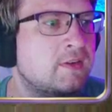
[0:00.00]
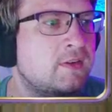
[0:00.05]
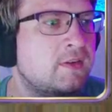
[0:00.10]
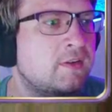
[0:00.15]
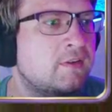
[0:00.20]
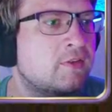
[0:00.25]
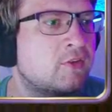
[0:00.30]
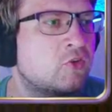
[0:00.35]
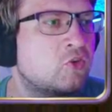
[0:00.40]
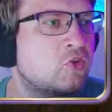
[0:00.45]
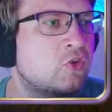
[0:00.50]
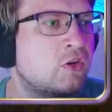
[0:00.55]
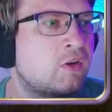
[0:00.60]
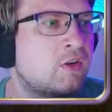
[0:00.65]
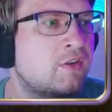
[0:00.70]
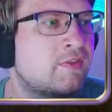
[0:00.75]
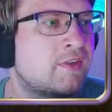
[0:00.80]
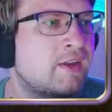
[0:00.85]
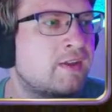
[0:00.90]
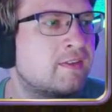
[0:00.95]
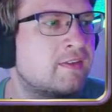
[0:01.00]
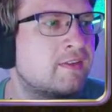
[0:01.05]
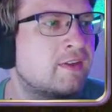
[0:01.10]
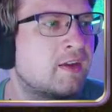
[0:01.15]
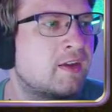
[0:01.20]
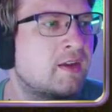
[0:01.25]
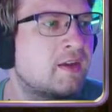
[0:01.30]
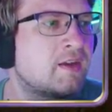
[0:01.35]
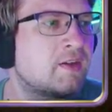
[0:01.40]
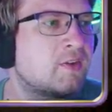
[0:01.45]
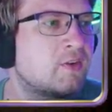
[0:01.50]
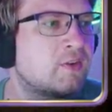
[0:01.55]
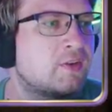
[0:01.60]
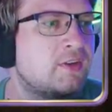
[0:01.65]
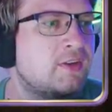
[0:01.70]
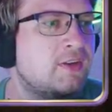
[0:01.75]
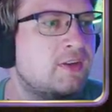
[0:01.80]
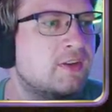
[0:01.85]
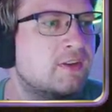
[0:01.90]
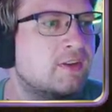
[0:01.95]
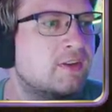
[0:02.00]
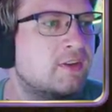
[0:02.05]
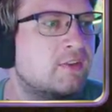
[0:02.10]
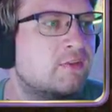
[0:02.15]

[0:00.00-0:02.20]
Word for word: Hier so ein schönes Fenster und hier